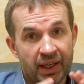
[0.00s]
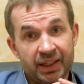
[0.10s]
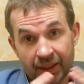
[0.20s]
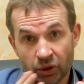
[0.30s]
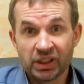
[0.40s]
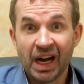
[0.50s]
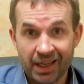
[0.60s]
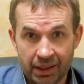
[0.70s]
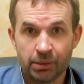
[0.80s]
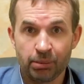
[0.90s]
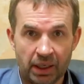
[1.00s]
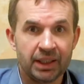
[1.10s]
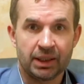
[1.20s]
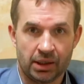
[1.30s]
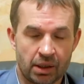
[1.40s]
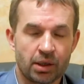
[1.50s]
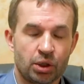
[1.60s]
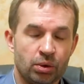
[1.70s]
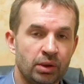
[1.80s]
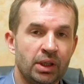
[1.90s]
Это алгоритм, это
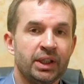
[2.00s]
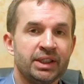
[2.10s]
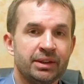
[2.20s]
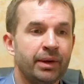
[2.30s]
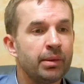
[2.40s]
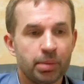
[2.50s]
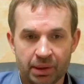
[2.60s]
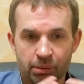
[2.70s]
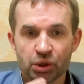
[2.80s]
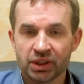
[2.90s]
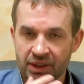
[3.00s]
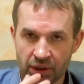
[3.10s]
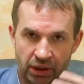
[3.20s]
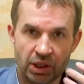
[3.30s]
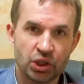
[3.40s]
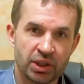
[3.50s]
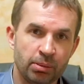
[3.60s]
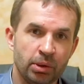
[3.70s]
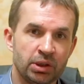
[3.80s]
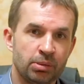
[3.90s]
хорошо для нас с вами, потому что
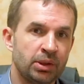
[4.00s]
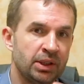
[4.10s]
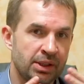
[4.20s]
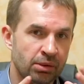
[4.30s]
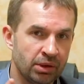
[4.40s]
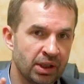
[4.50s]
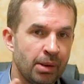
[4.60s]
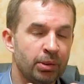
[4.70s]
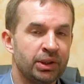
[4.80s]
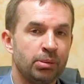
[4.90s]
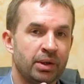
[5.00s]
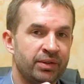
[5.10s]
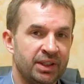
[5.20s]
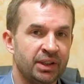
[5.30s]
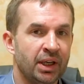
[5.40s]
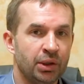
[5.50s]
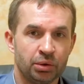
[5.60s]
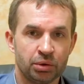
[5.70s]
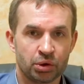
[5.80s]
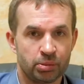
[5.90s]
стратегический менеджмент, если он грамотный, профессионален,
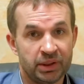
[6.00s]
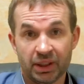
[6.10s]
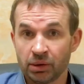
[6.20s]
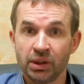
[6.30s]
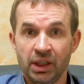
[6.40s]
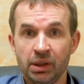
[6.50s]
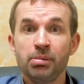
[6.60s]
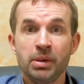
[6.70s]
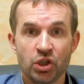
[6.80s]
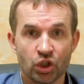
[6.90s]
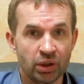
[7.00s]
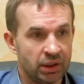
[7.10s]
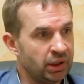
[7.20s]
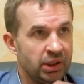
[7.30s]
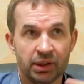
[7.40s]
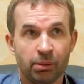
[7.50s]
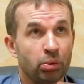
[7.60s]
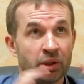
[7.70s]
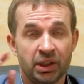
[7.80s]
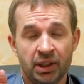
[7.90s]
он должен быть алгоритмичен. Это не
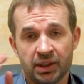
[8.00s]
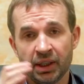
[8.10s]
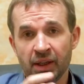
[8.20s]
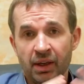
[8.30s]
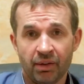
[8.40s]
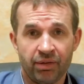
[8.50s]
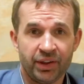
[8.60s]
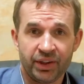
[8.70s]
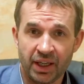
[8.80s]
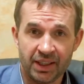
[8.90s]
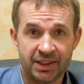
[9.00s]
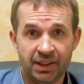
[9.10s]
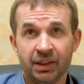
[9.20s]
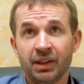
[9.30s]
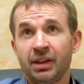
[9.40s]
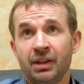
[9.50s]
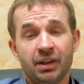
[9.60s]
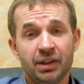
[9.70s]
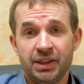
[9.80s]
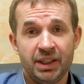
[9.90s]
набор каких-то фантазий,
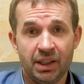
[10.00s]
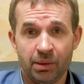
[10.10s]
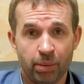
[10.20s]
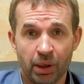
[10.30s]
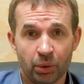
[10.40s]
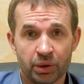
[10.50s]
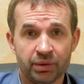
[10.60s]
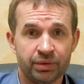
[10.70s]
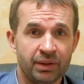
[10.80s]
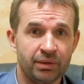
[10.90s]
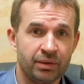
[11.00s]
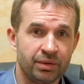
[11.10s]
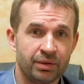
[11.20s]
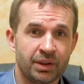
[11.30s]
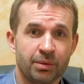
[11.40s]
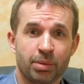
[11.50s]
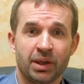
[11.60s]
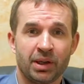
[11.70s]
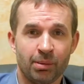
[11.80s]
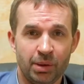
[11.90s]
идей и полетов там,
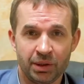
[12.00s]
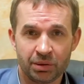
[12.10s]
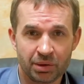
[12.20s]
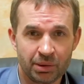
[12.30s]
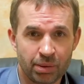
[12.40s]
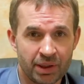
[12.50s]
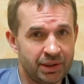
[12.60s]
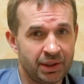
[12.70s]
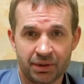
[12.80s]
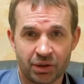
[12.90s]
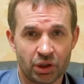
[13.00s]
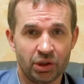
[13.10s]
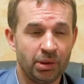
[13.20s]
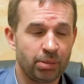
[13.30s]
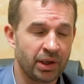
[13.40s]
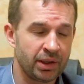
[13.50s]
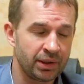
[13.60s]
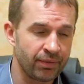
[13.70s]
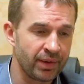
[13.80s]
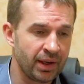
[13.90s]
про корабли, которые бороздят, совершенно не про
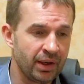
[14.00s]
это.